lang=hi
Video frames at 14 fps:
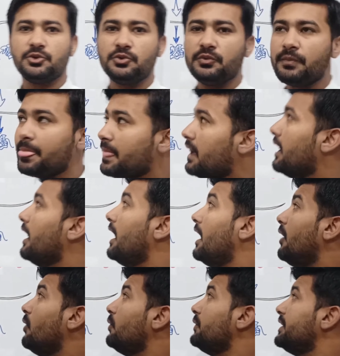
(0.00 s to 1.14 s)
यू
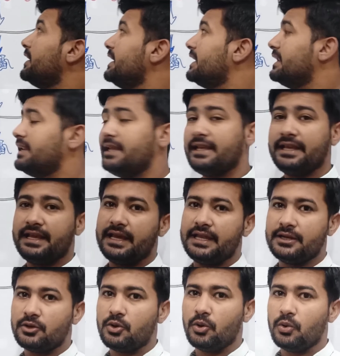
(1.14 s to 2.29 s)
हाउ डी एन
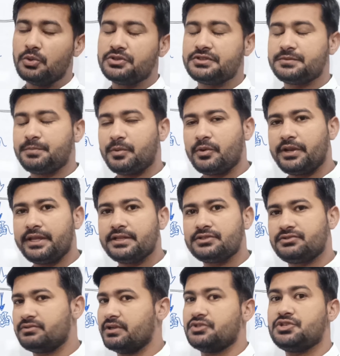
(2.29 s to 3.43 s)
एनकोड्स प्रोटीन
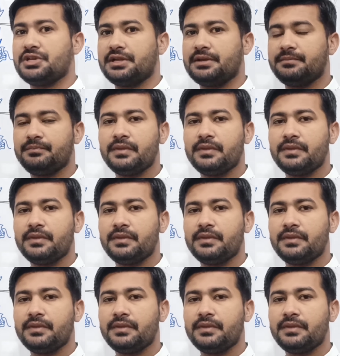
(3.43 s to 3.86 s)
स्ट्रक्चर